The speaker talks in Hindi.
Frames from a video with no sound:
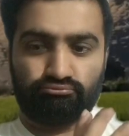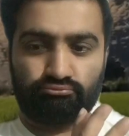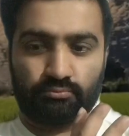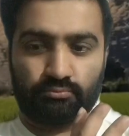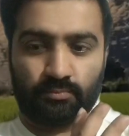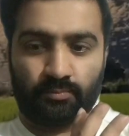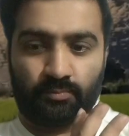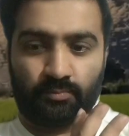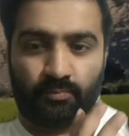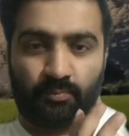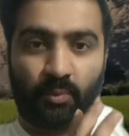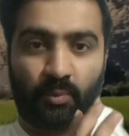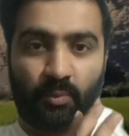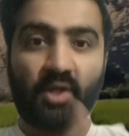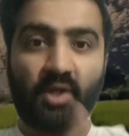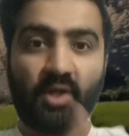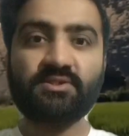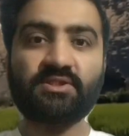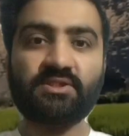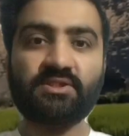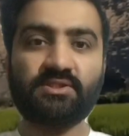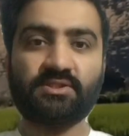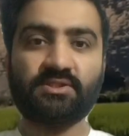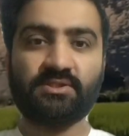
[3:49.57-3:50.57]
बहुत
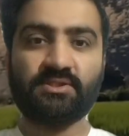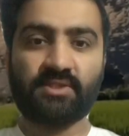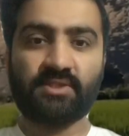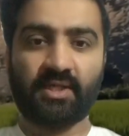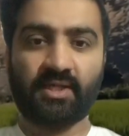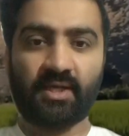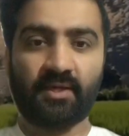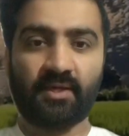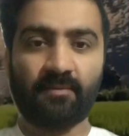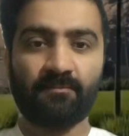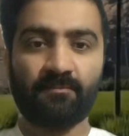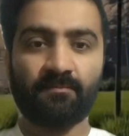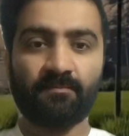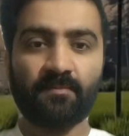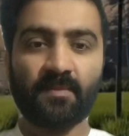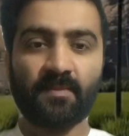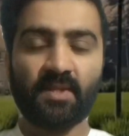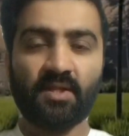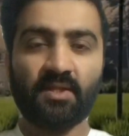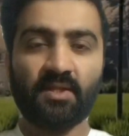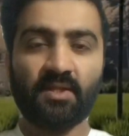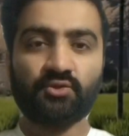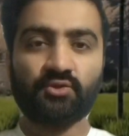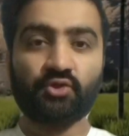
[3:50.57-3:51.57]
सी चीज़ें हैं
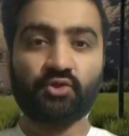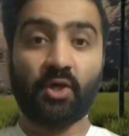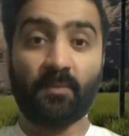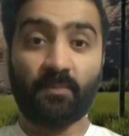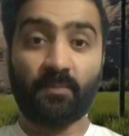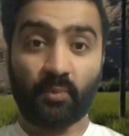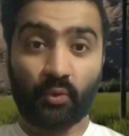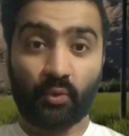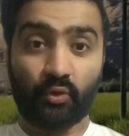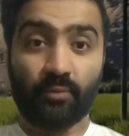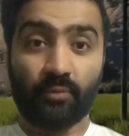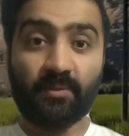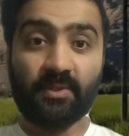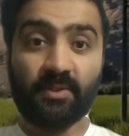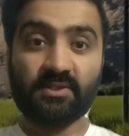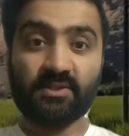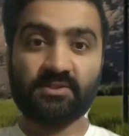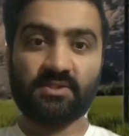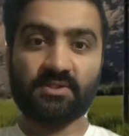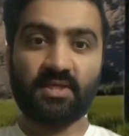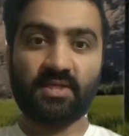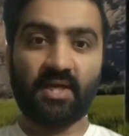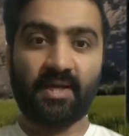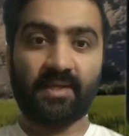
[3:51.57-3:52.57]
जो आप लोग को भी
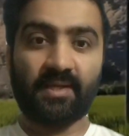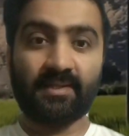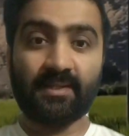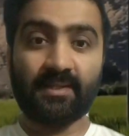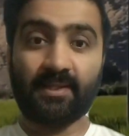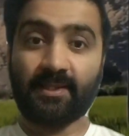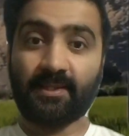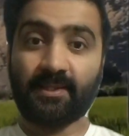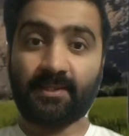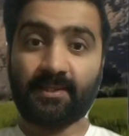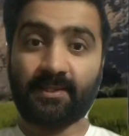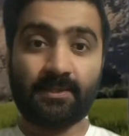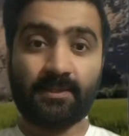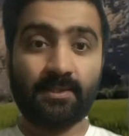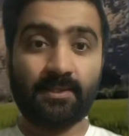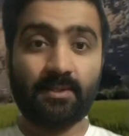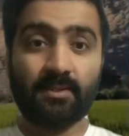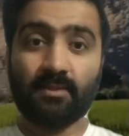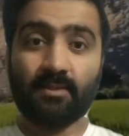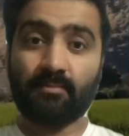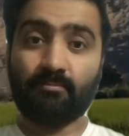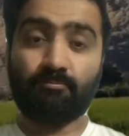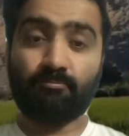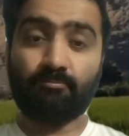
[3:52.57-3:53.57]
नज़र आ रही हैं लेकिन
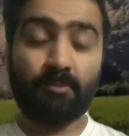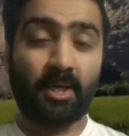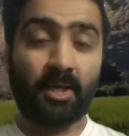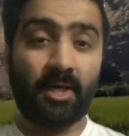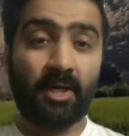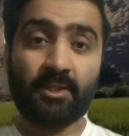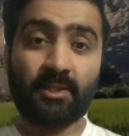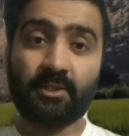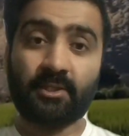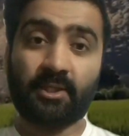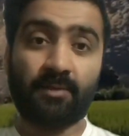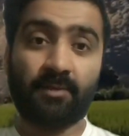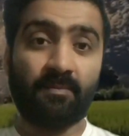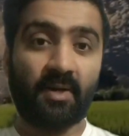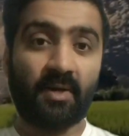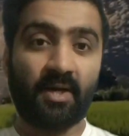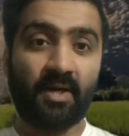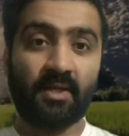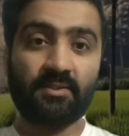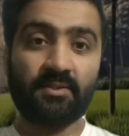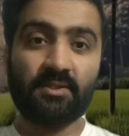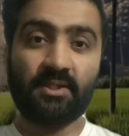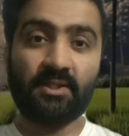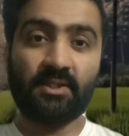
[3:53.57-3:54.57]
हार के
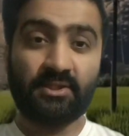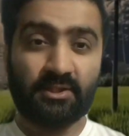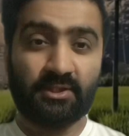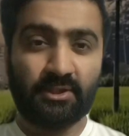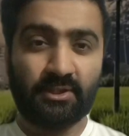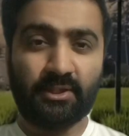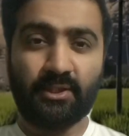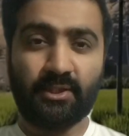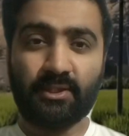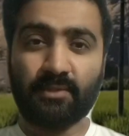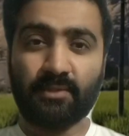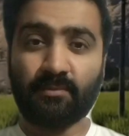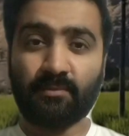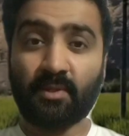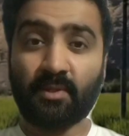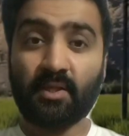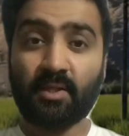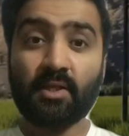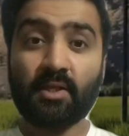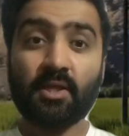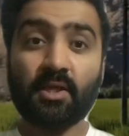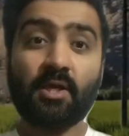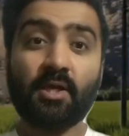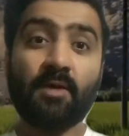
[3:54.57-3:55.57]
बाद इतनी
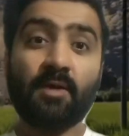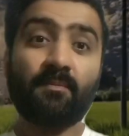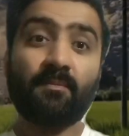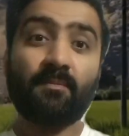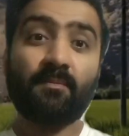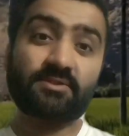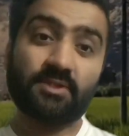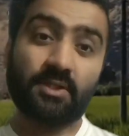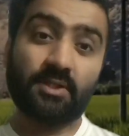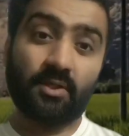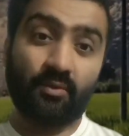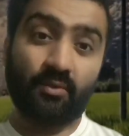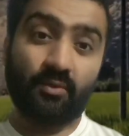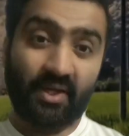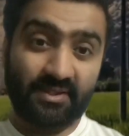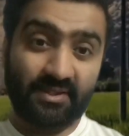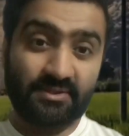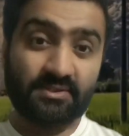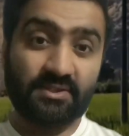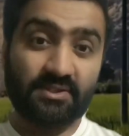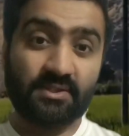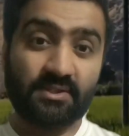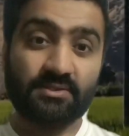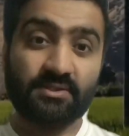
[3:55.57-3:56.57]
पाकिस्तान
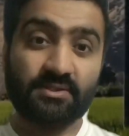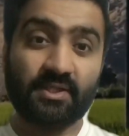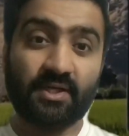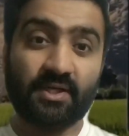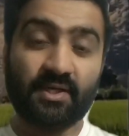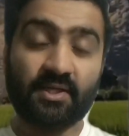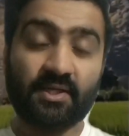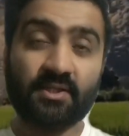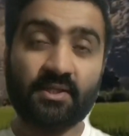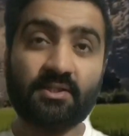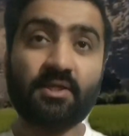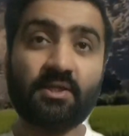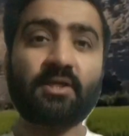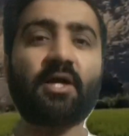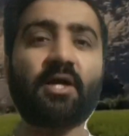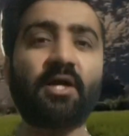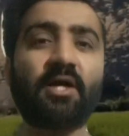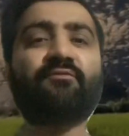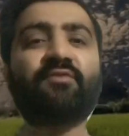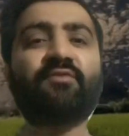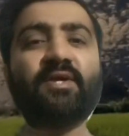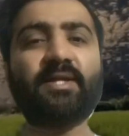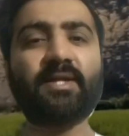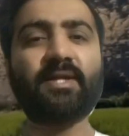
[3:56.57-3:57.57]
अफगानिस्तान से हारा था
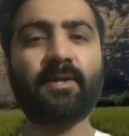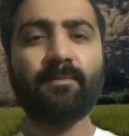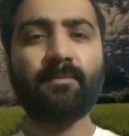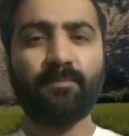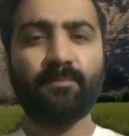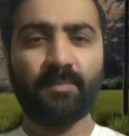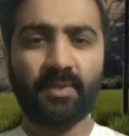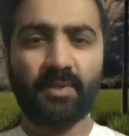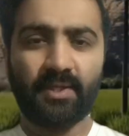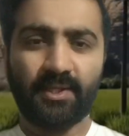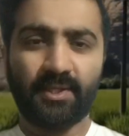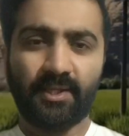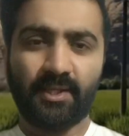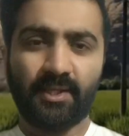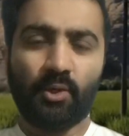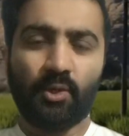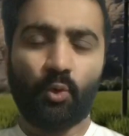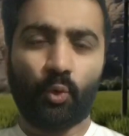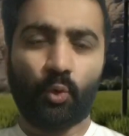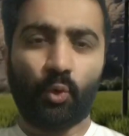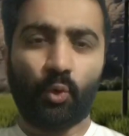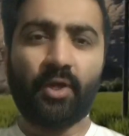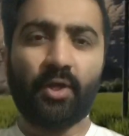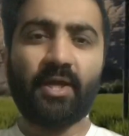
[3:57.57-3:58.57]
काफ़ी टाइम
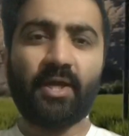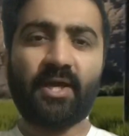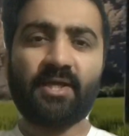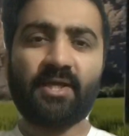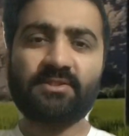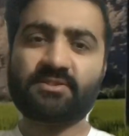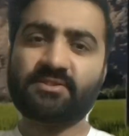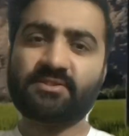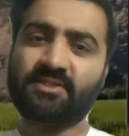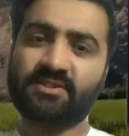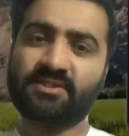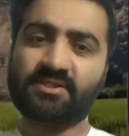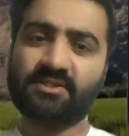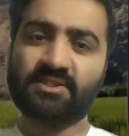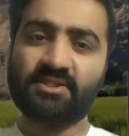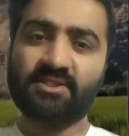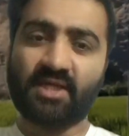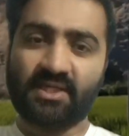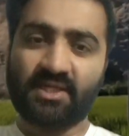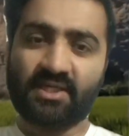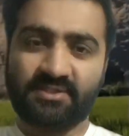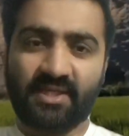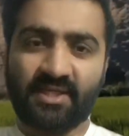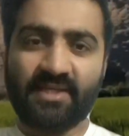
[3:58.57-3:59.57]
हो गया जैसे
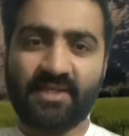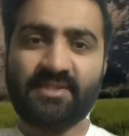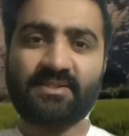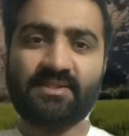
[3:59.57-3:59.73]
शारजा